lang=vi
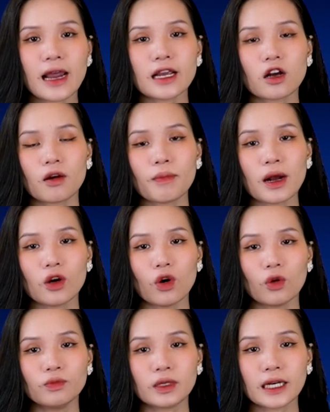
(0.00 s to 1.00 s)
này còn bao
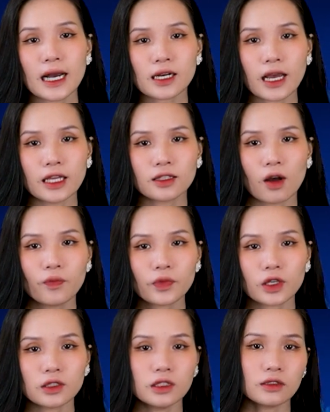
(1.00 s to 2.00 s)
gồm các hệ thống
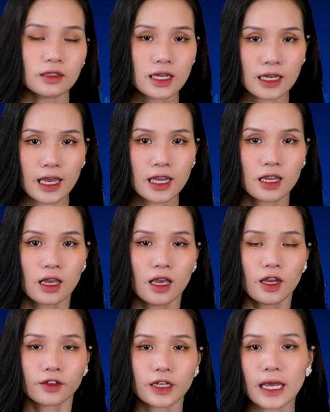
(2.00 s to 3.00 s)
được thiết kế
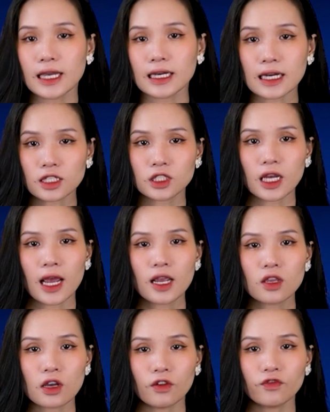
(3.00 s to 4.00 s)
để khắc chế
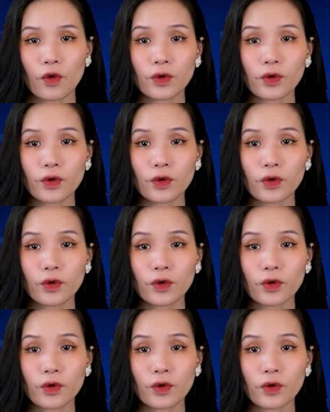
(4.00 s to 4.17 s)
những